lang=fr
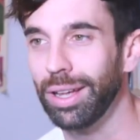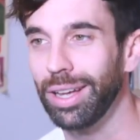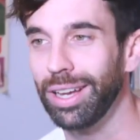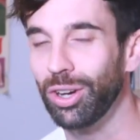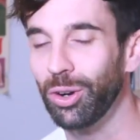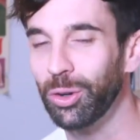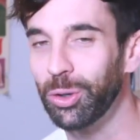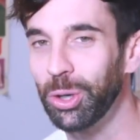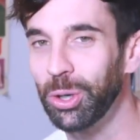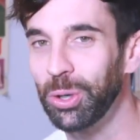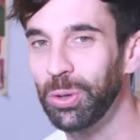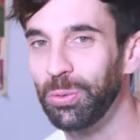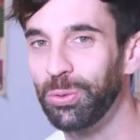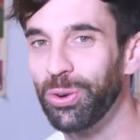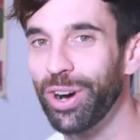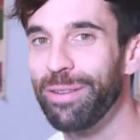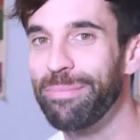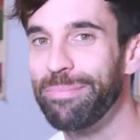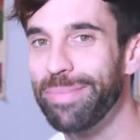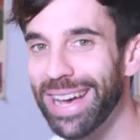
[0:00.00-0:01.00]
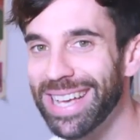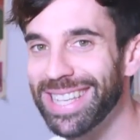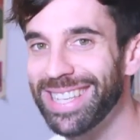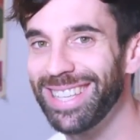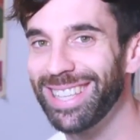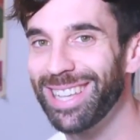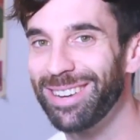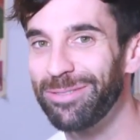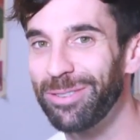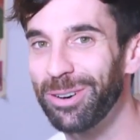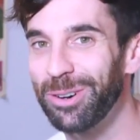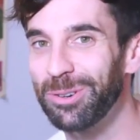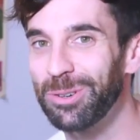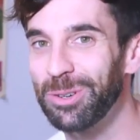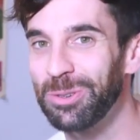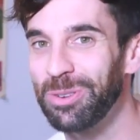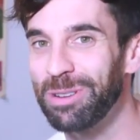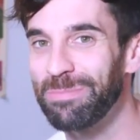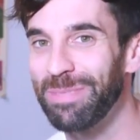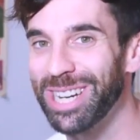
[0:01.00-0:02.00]
Et encore une fois, merci d'avoir
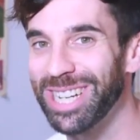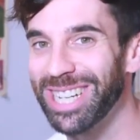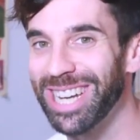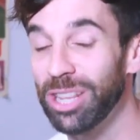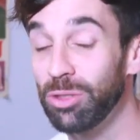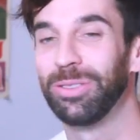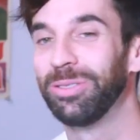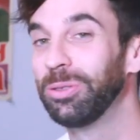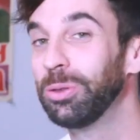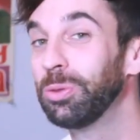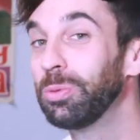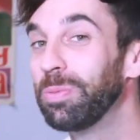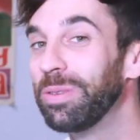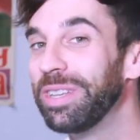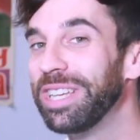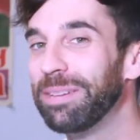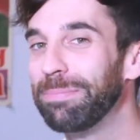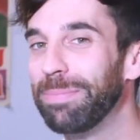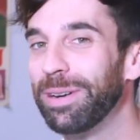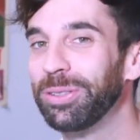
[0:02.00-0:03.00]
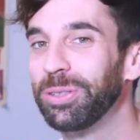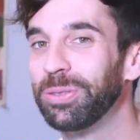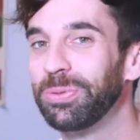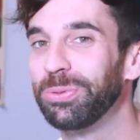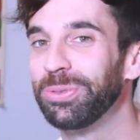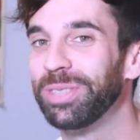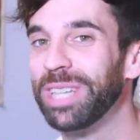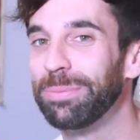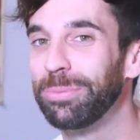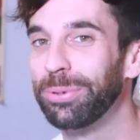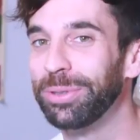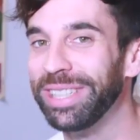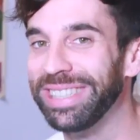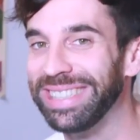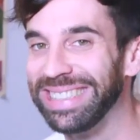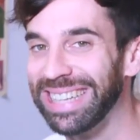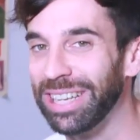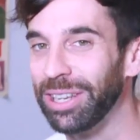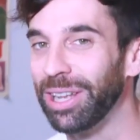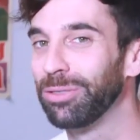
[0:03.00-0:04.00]
rejoint ma chaîne. N'oubliez pas de vous abonner
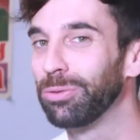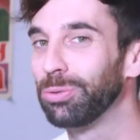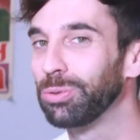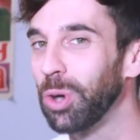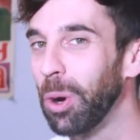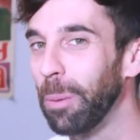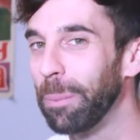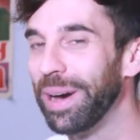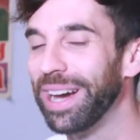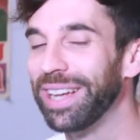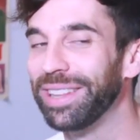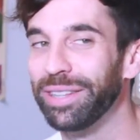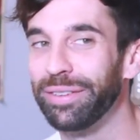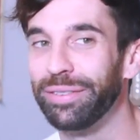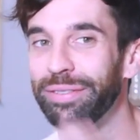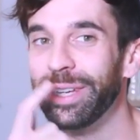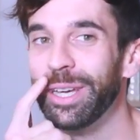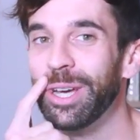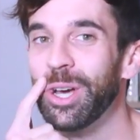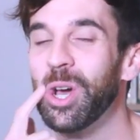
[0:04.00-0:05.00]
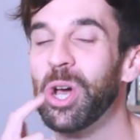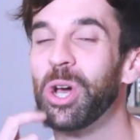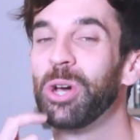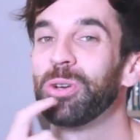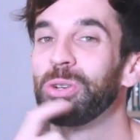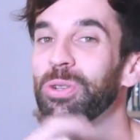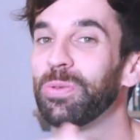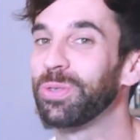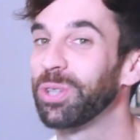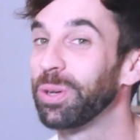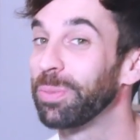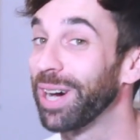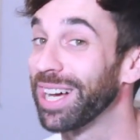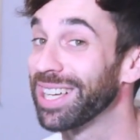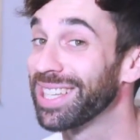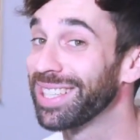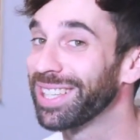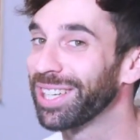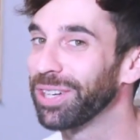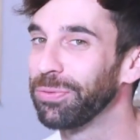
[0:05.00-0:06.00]
si ça n'a toujours pas été fait. Je vous
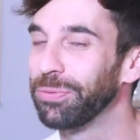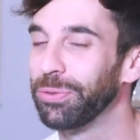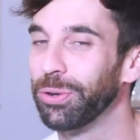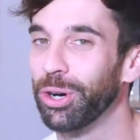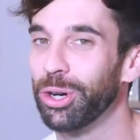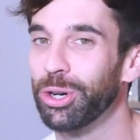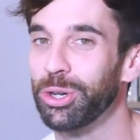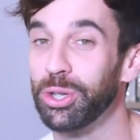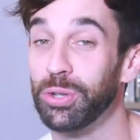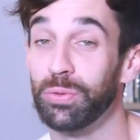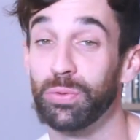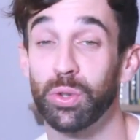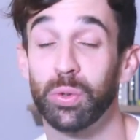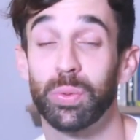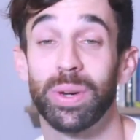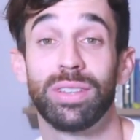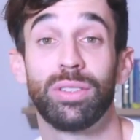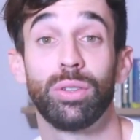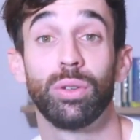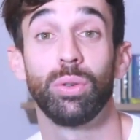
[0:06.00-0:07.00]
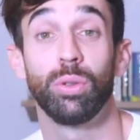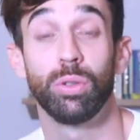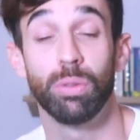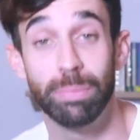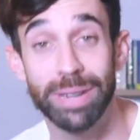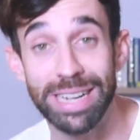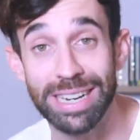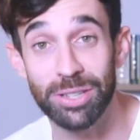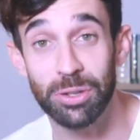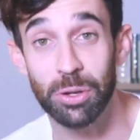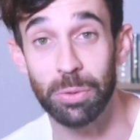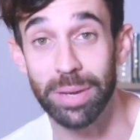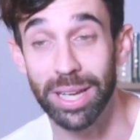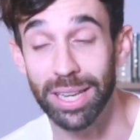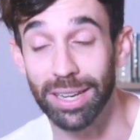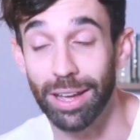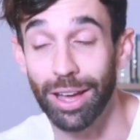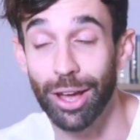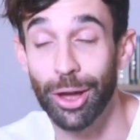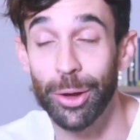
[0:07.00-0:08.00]
embrasse très fort, je vous souhaite une belle
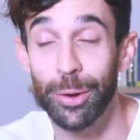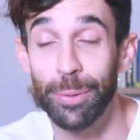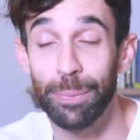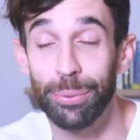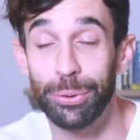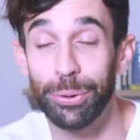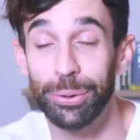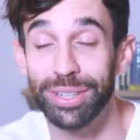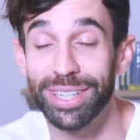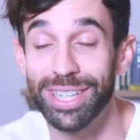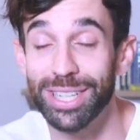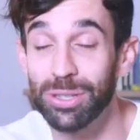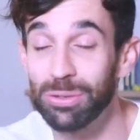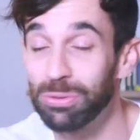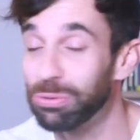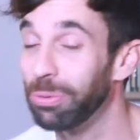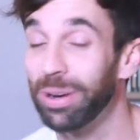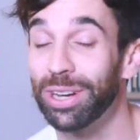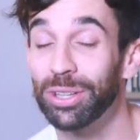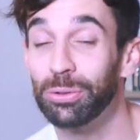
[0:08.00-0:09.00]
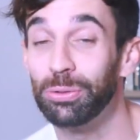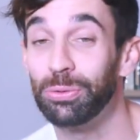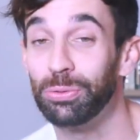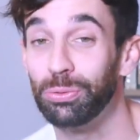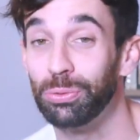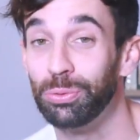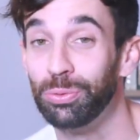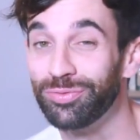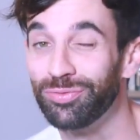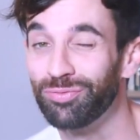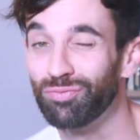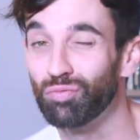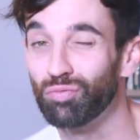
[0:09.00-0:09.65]
semaine, prenez soin de vous.